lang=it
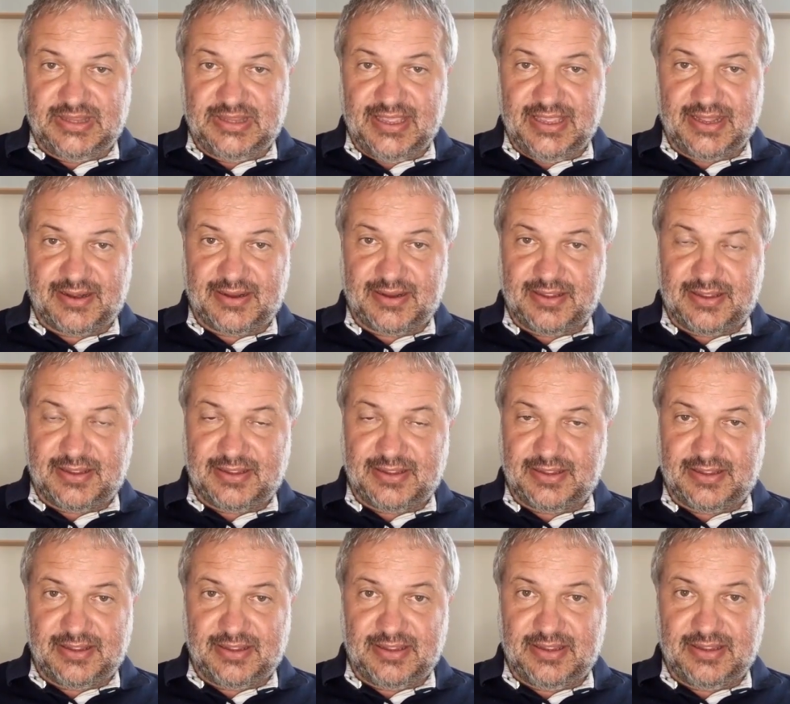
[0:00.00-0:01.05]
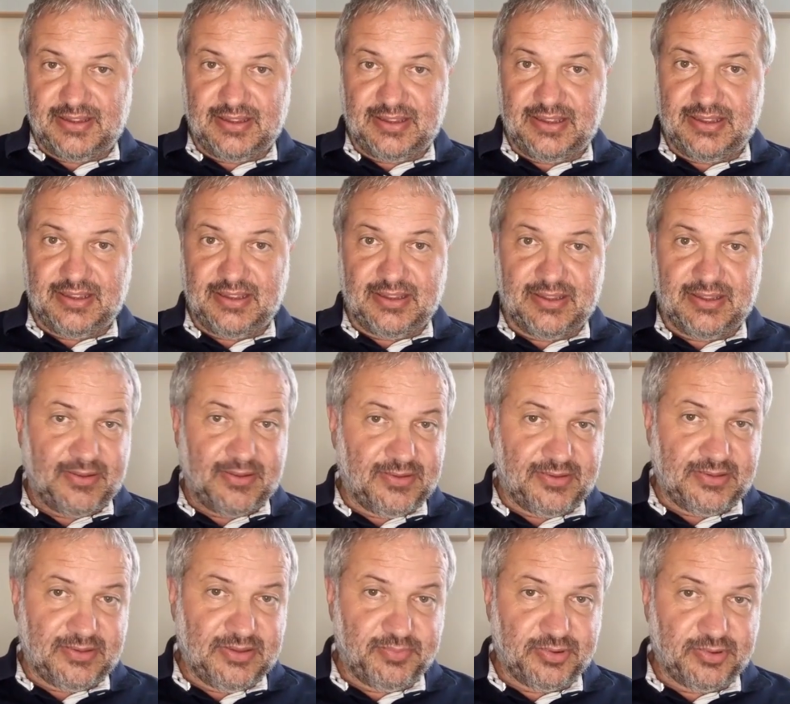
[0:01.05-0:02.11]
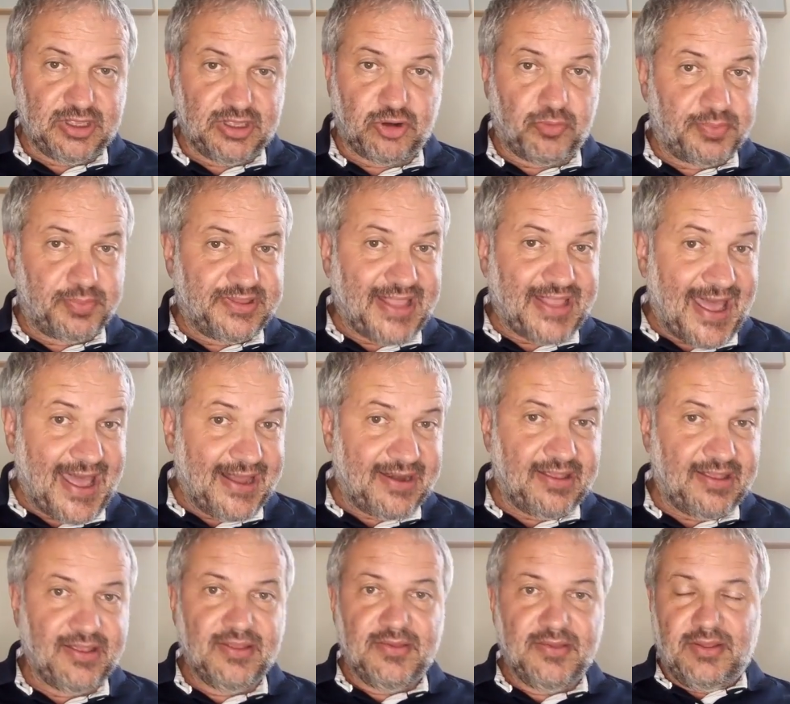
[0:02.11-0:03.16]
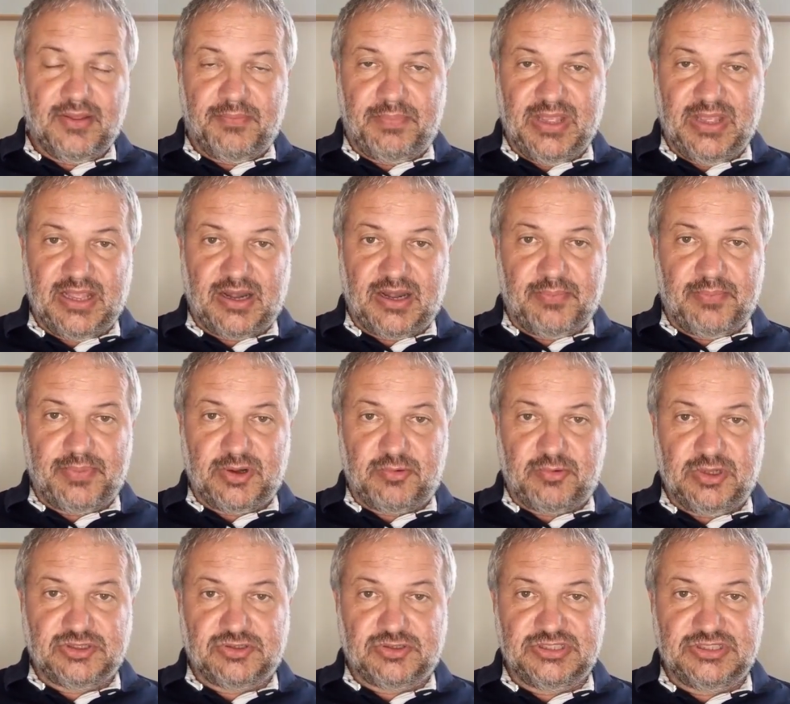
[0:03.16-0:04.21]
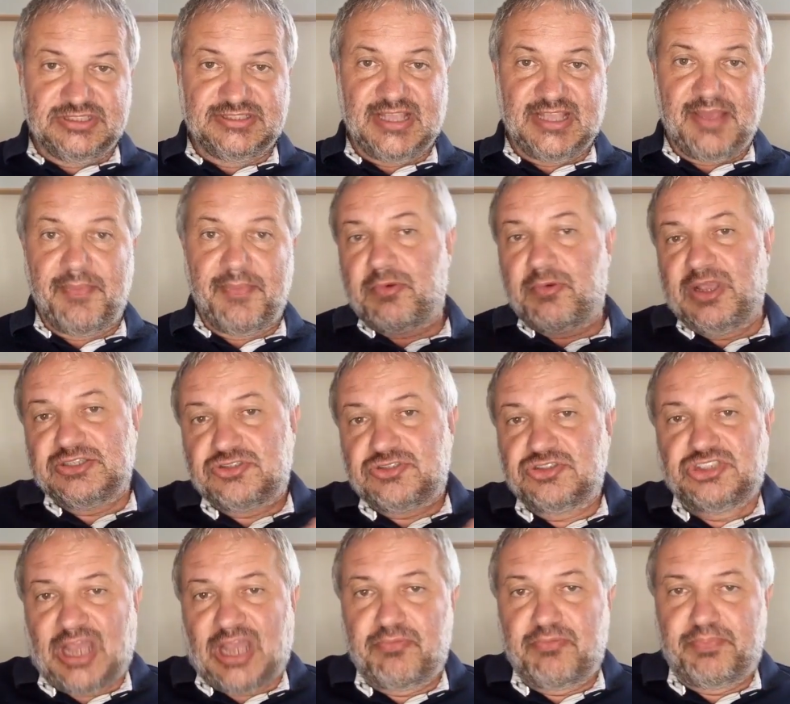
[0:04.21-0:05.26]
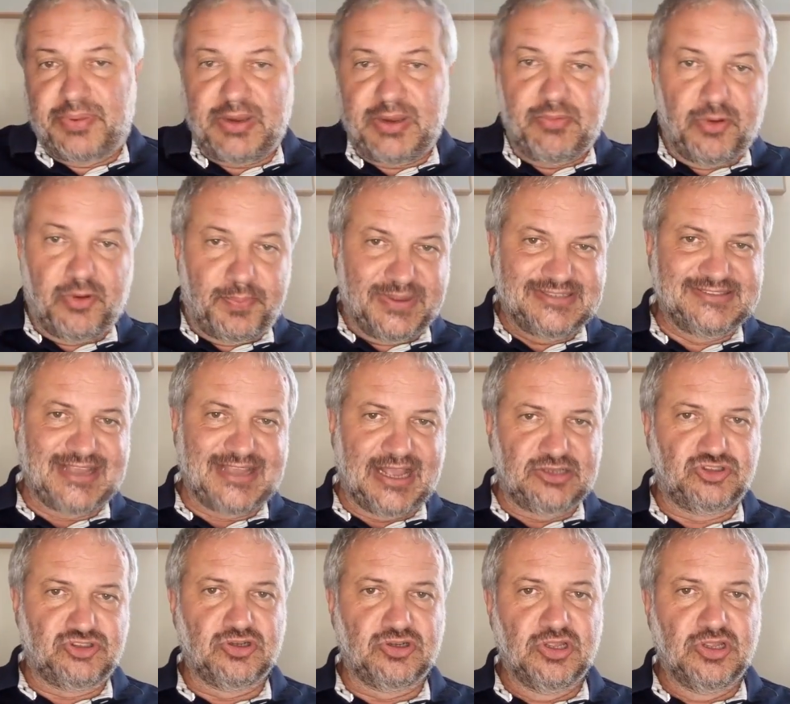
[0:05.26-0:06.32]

eh, di poter optare per, per, questo sistema e questo è già un primo passaggio